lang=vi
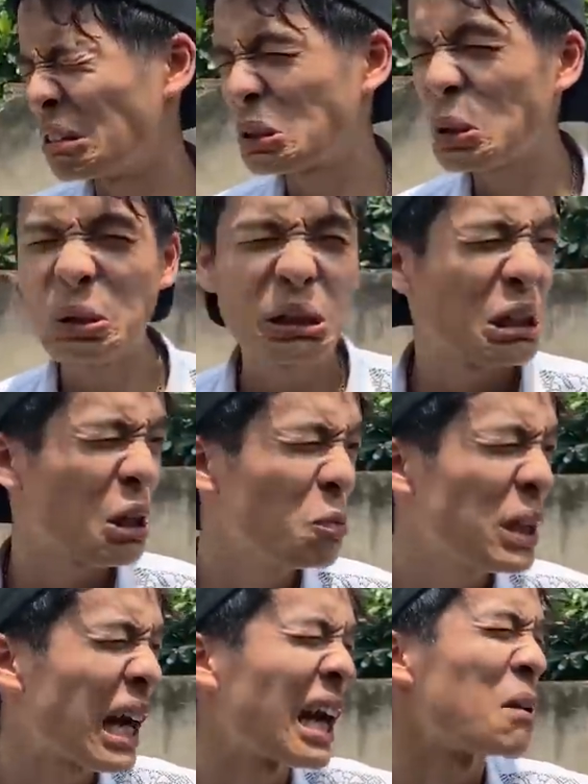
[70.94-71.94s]
tôi thì không
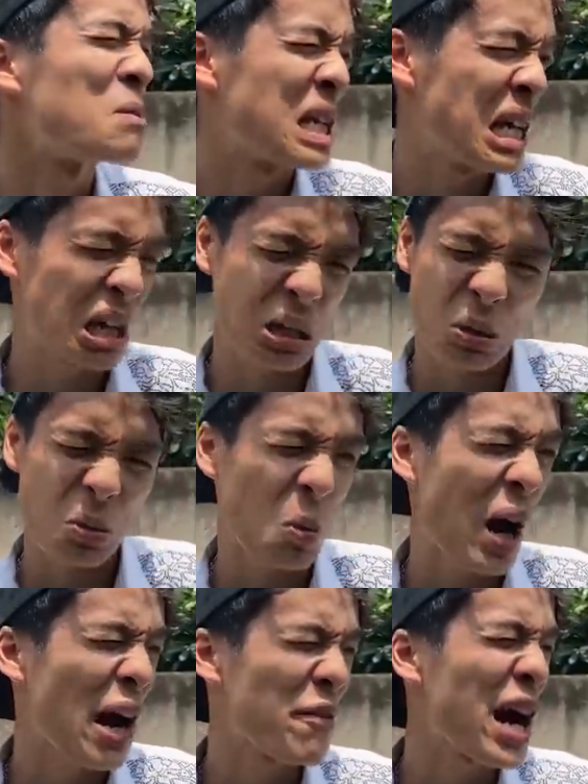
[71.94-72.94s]
thích căng làm gì
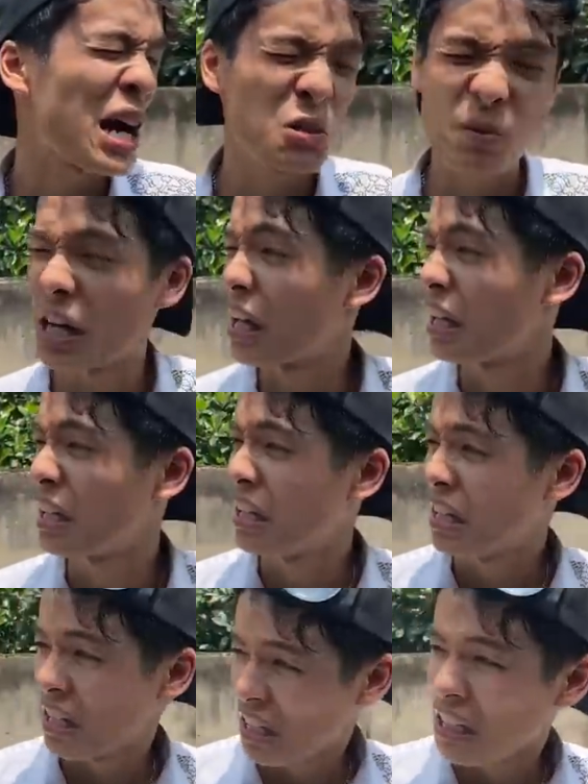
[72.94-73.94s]
oai vai đâu mà
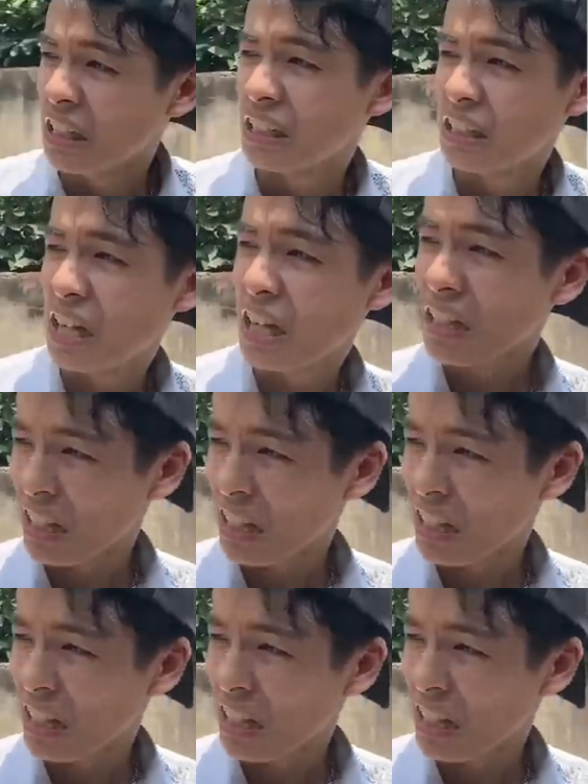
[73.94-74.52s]
thì đấy